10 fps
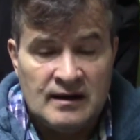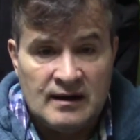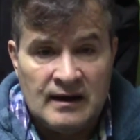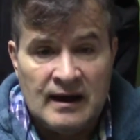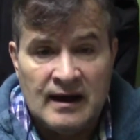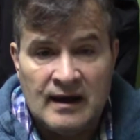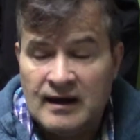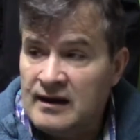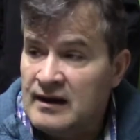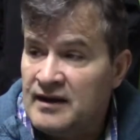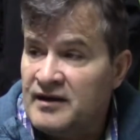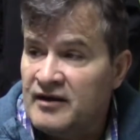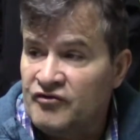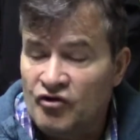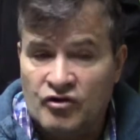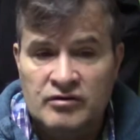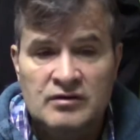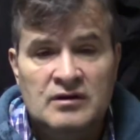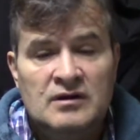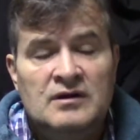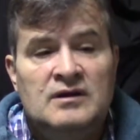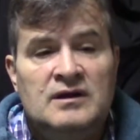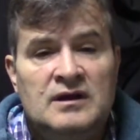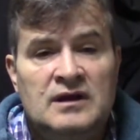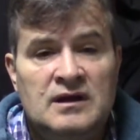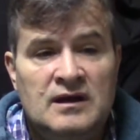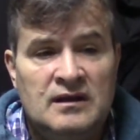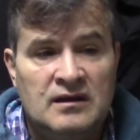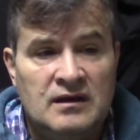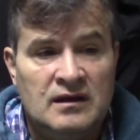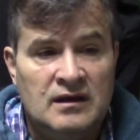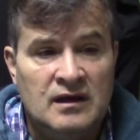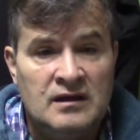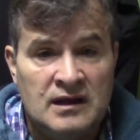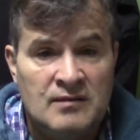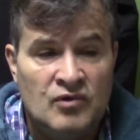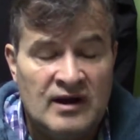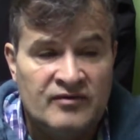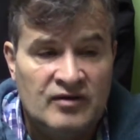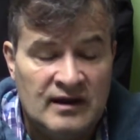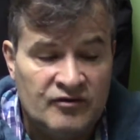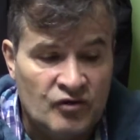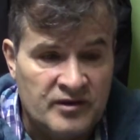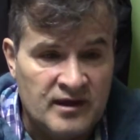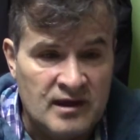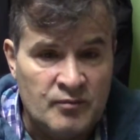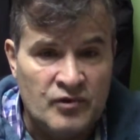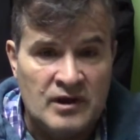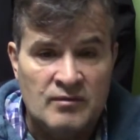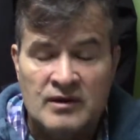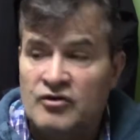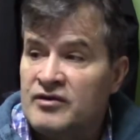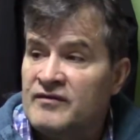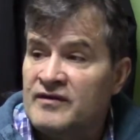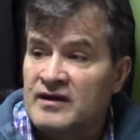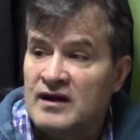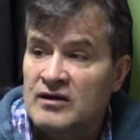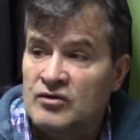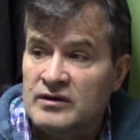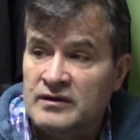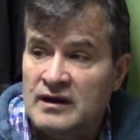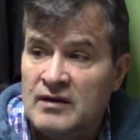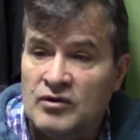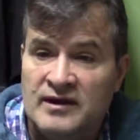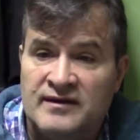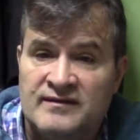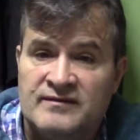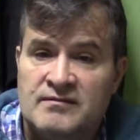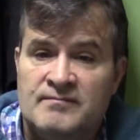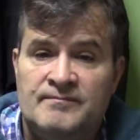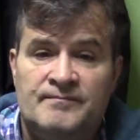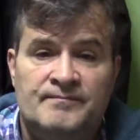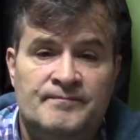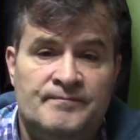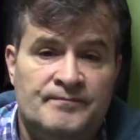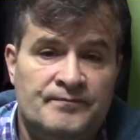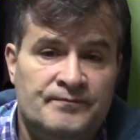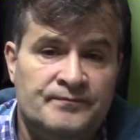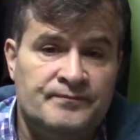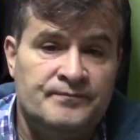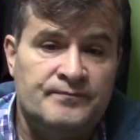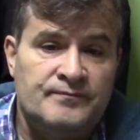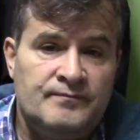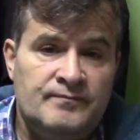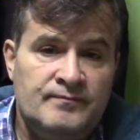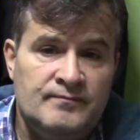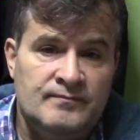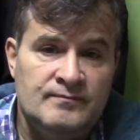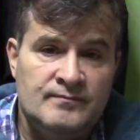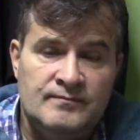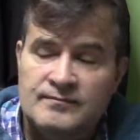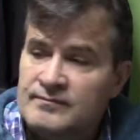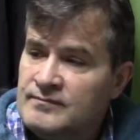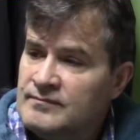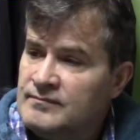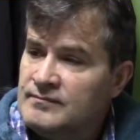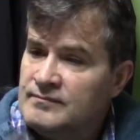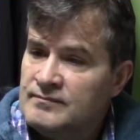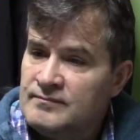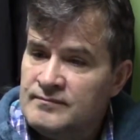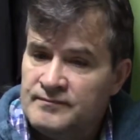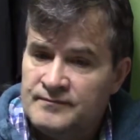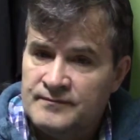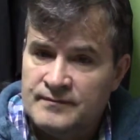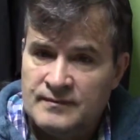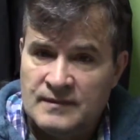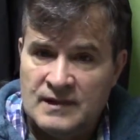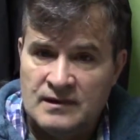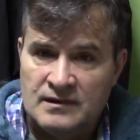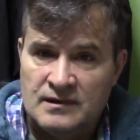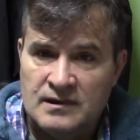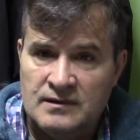la razón y, este, y tenemos la, la suerte de poder verlo reflejado en las boletas. Bueno, ¿cómo, sigue entonces